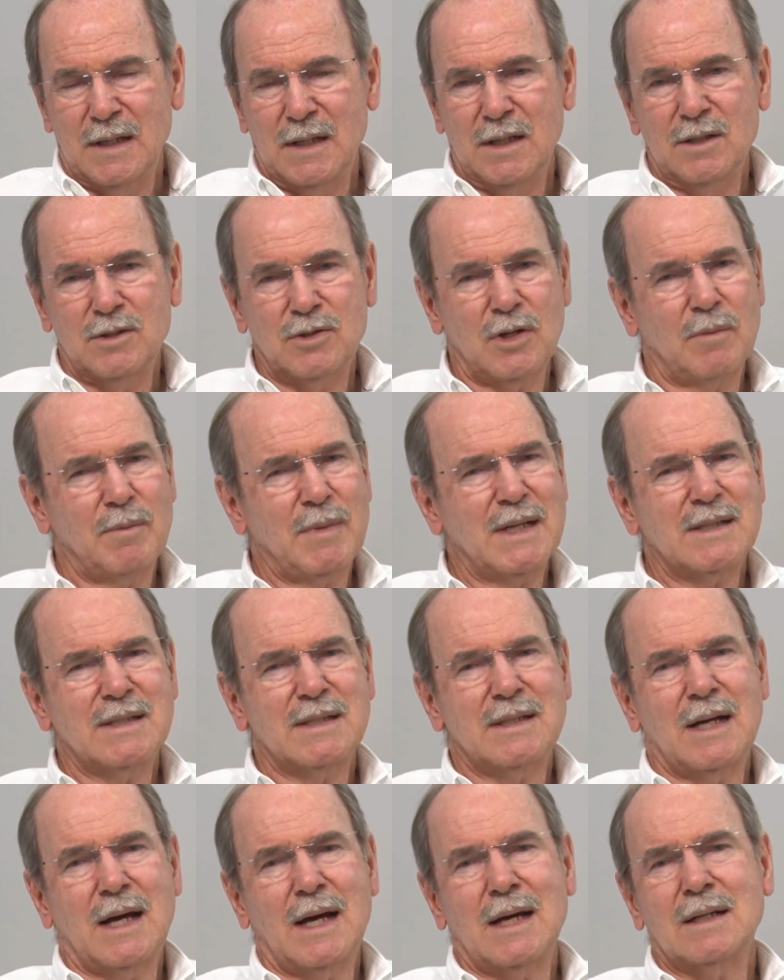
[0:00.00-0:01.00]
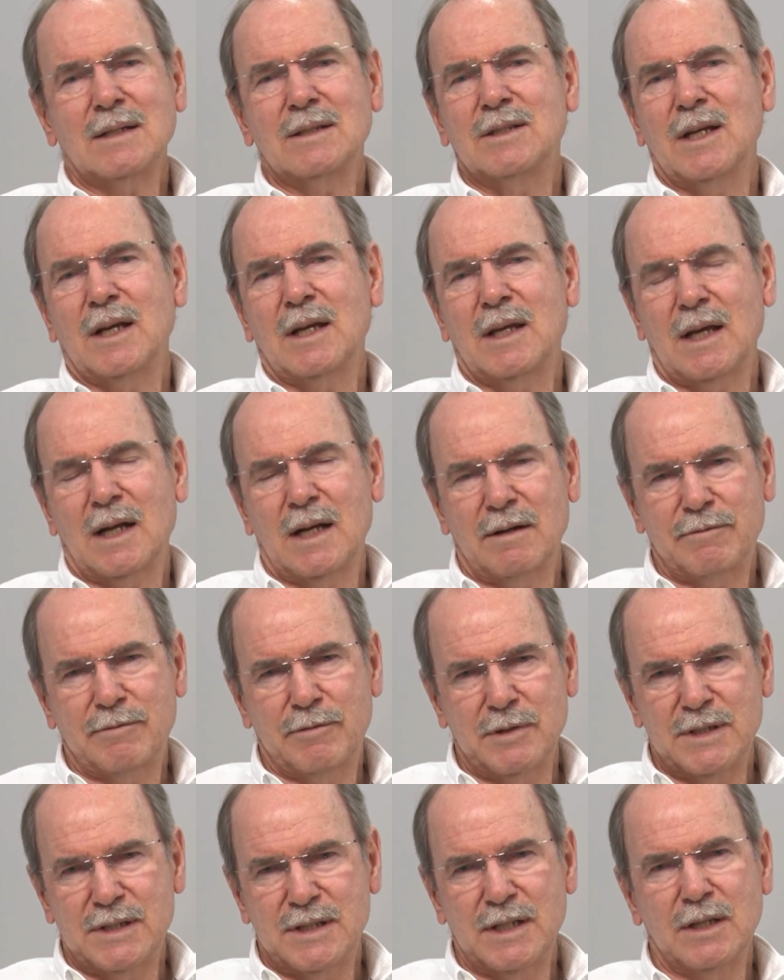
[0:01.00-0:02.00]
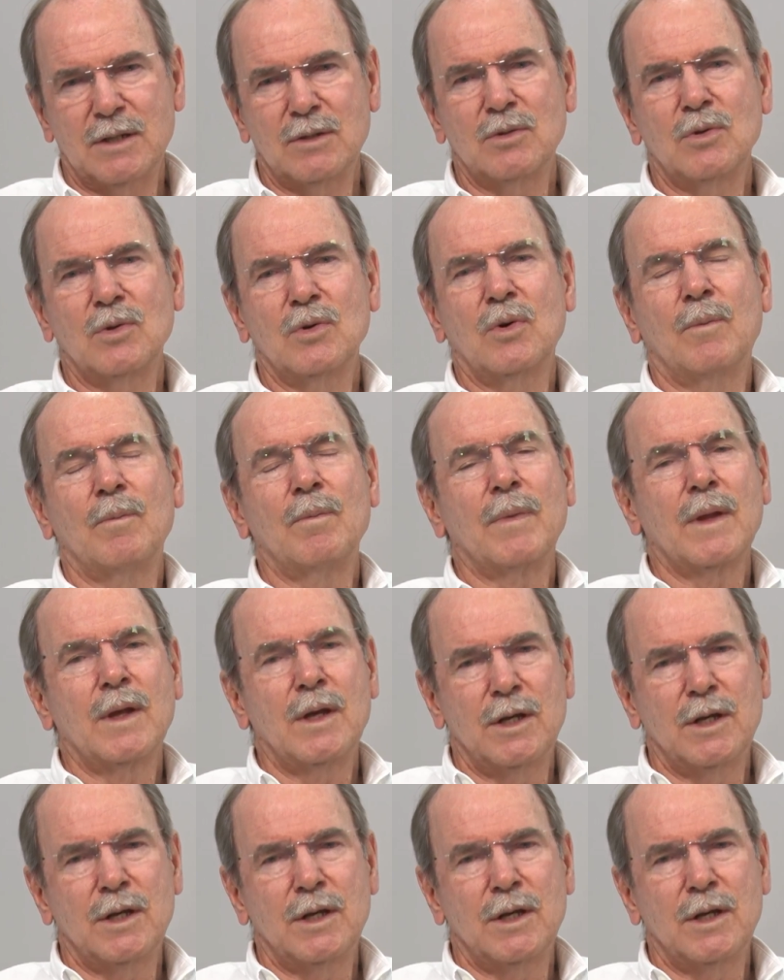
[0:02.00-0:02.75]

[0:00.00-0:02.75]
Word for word: E só mais tarde é que ela foi sendo